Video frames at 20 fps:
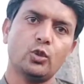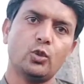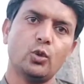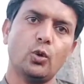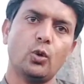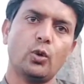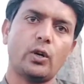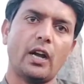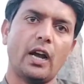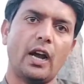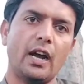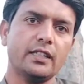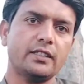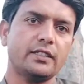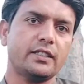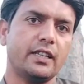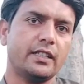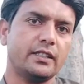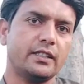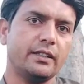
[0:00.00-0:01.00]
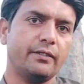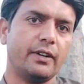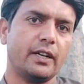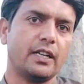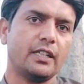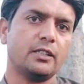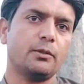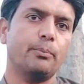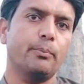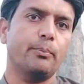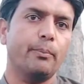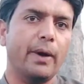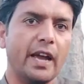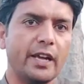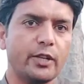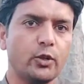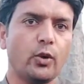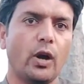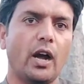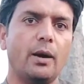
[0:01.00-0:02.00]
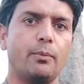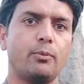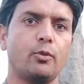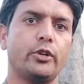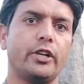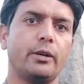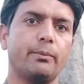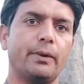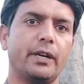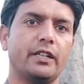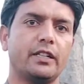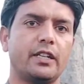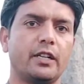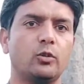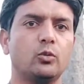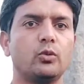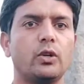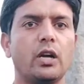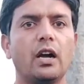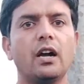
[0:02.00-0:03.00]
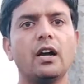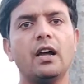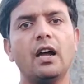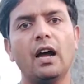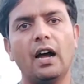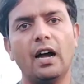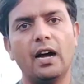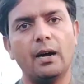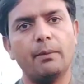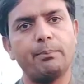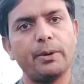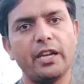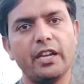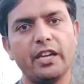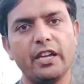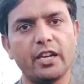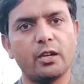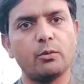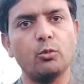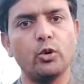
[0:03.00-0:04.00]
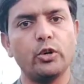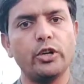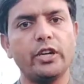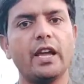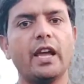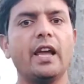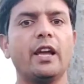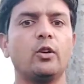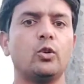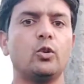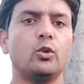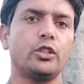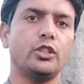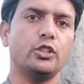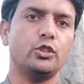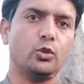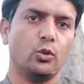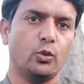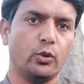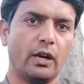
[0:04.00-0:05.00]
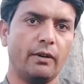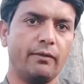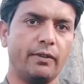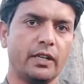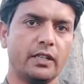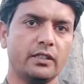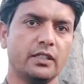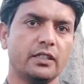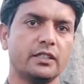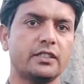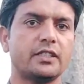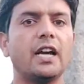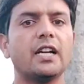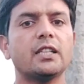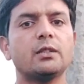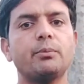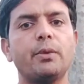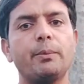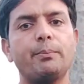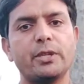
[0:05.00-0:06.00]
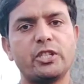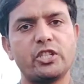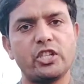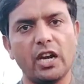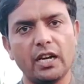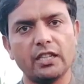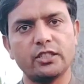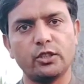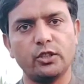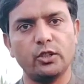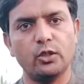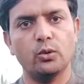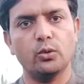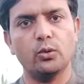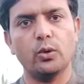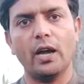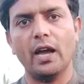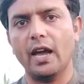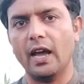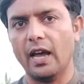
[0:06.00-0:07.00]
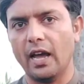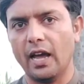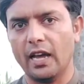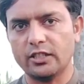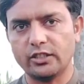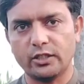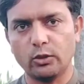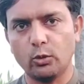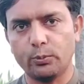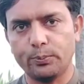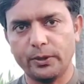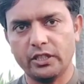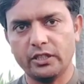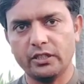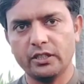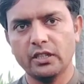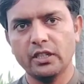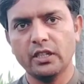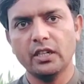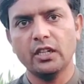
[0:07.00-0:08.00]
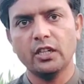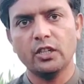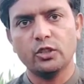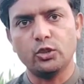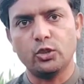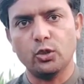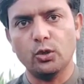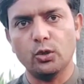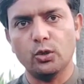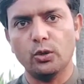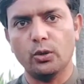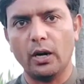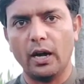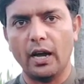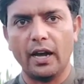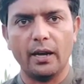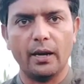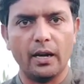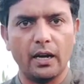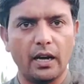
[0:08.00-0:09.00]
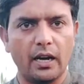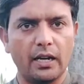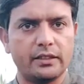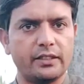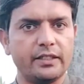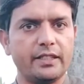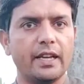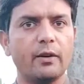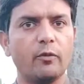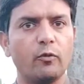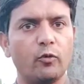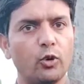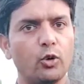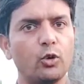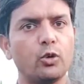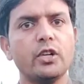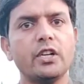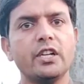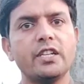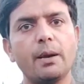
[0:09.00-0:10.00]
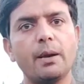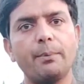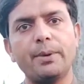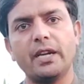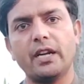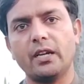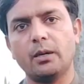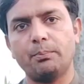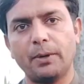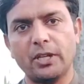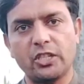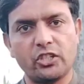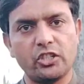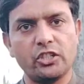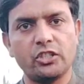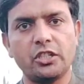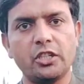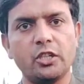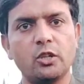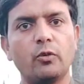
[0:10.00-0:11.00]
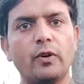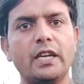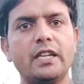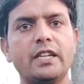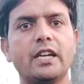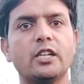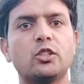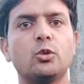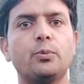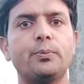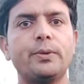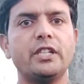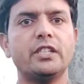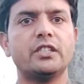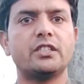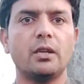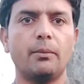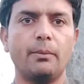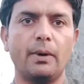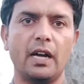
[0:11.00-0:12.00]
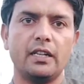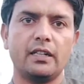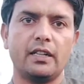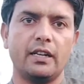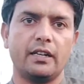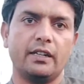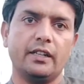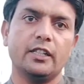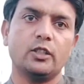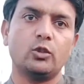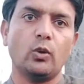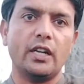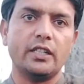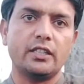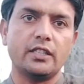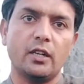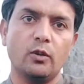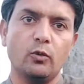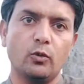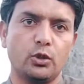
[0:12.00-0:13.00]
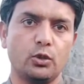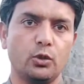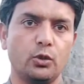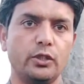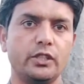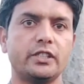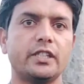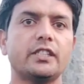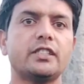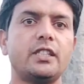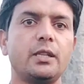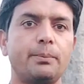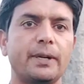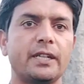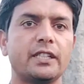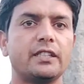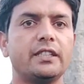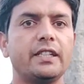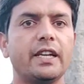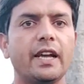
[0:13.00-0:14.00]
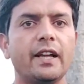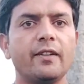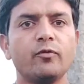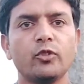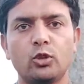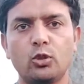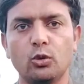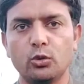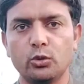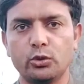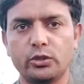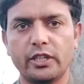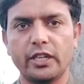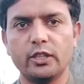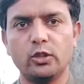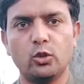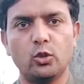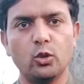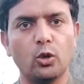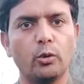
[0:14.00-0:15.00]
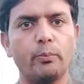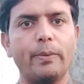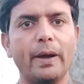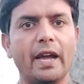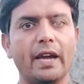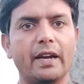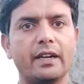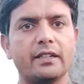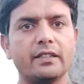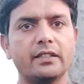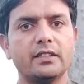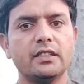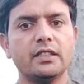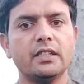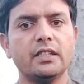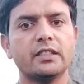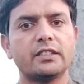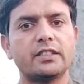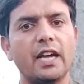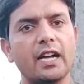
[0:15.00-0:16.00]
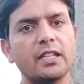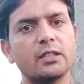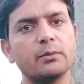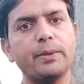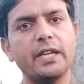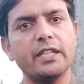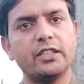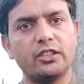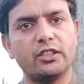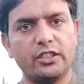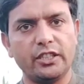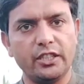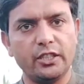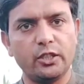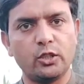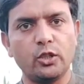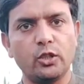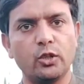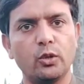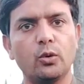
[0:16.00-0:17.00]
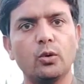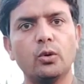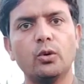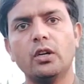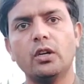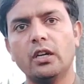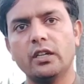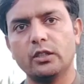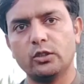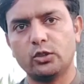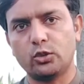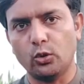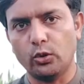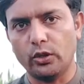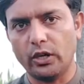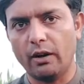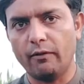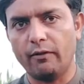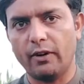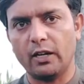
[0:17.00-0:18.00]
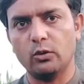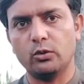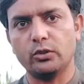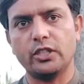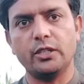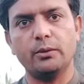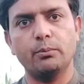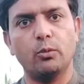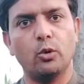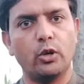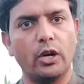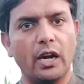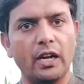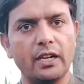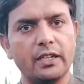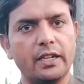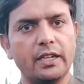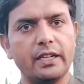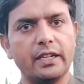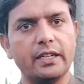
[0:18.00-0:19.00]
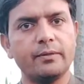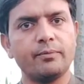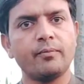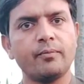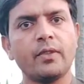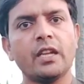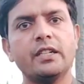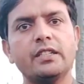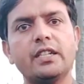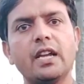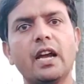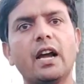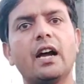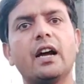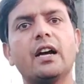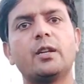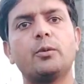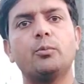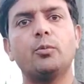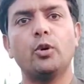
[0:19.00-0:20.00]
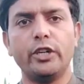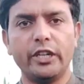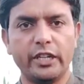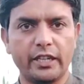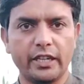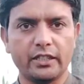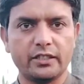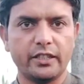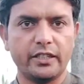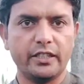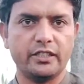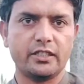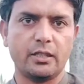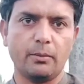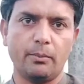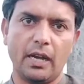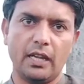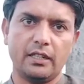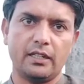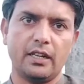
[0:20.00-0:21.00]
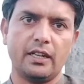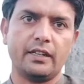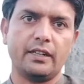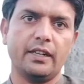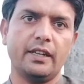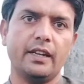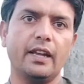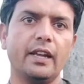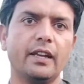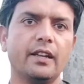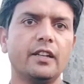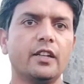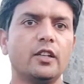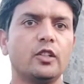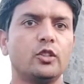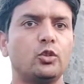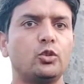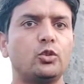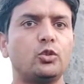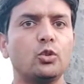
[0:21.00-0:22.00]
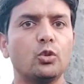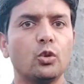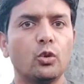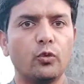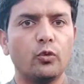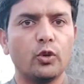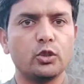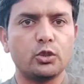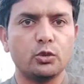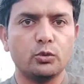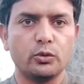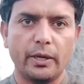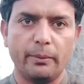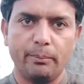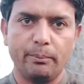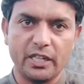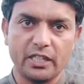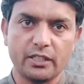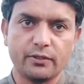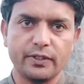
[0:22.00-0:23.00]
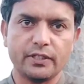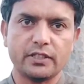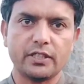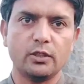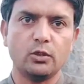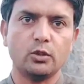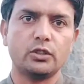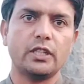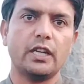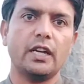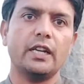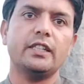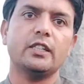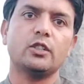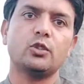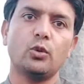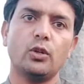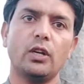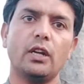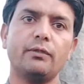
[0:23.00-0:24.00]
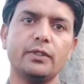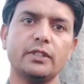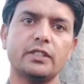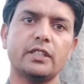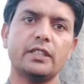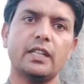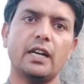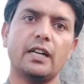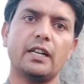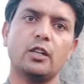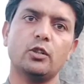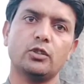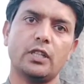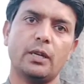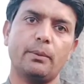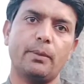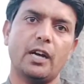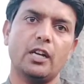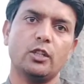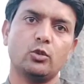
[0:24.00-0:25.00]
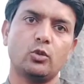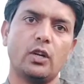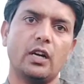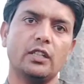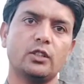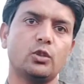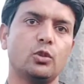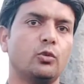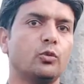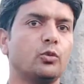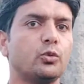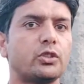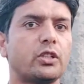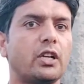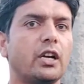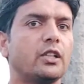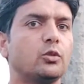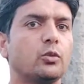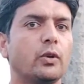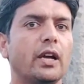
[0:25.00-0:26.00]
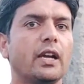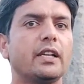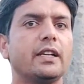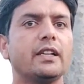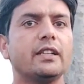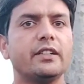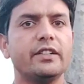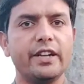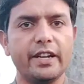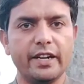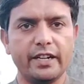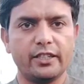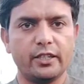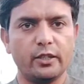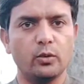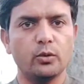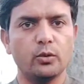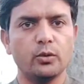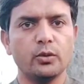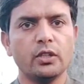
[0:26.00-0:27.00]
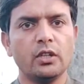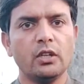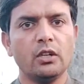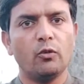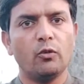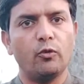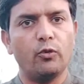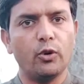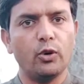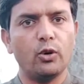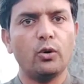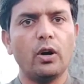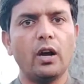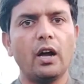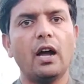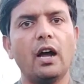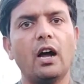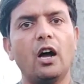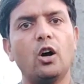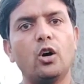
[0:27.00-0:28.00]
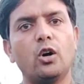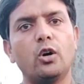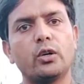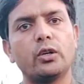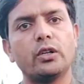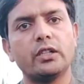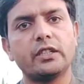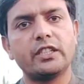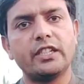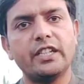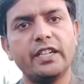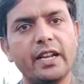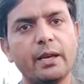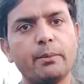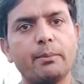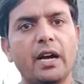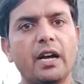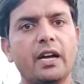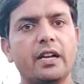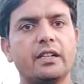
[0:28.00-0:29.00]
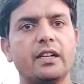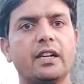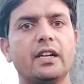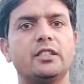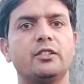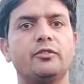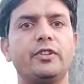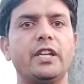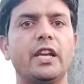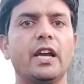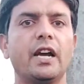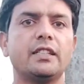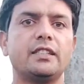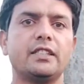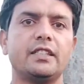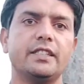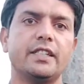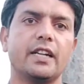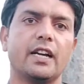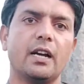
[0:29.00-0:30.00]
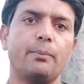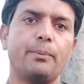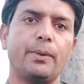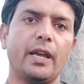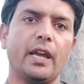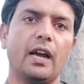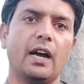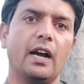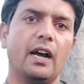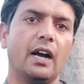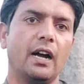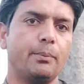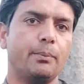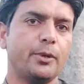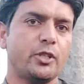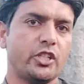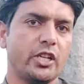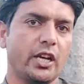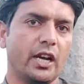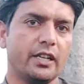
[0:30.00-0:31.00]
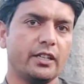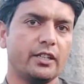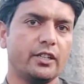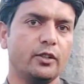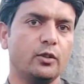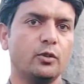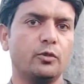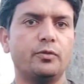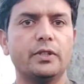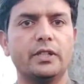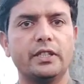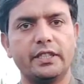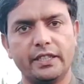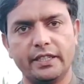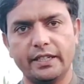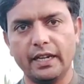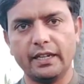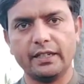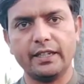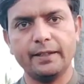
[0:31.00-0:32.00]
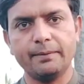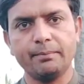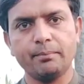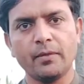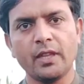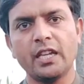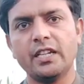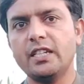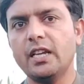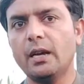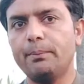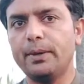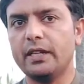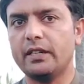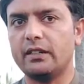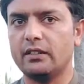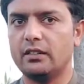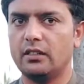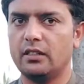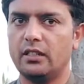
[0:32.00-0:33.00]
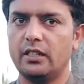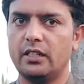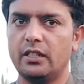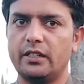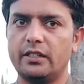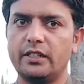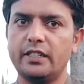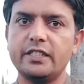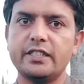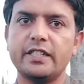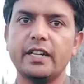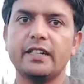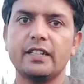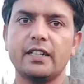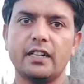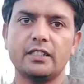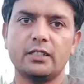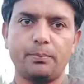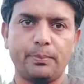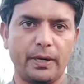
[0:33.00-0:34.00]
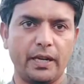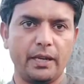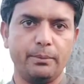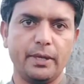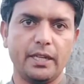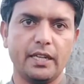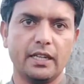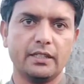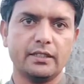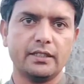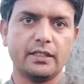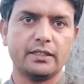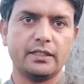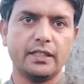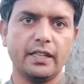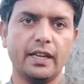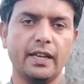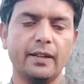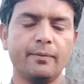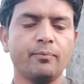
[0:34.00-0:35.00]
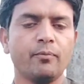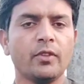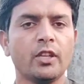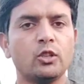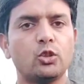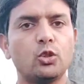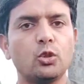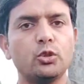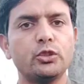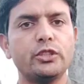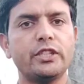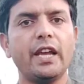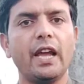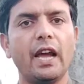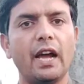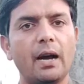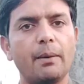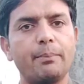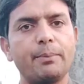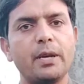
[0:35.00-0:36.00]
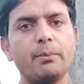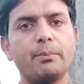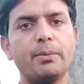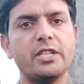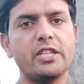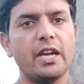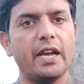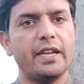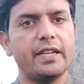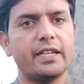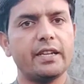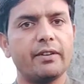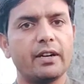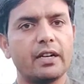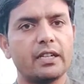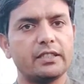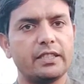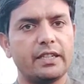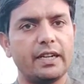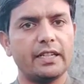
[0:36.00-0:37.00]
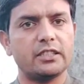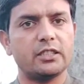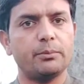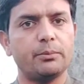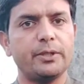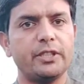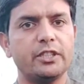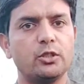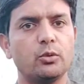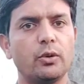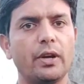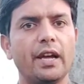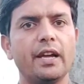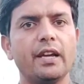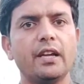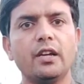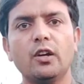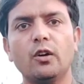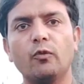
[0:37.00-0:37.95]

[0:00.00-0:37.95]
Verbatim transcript: तो काश्त करते वक्त मैं जो आपको रिकमेंड करूँगा आप एक बोरी एंग्रो की जोरावर साथ में पचास किलो पी जो आती है वो या फिर अगर 25 किलो वाली पी इस्तेमाल कर रहे हैं तो आजकल वो थोड़ी सस्ती पड़ती है तो उसके दो बैग साथ में तीन किलो सोना वालों की बोरान ले लें या अगर बोरिक एसिड इस्तेमाल कर रहे हैं तो वो चूँकि बीस फ़ीसद होता है या सोलह फ़ीसद आ रहा होता है बाजू का तो उसका जो है डेढ़ किलो वो और कीड़े मार अद्वियात की जगह पे आप चार किलो फर्टीरा के या फिर रीजेंट का स्प्रे भी कर सकते हैं तो ये आपने बिजाई के वक्त रेसिपी जो है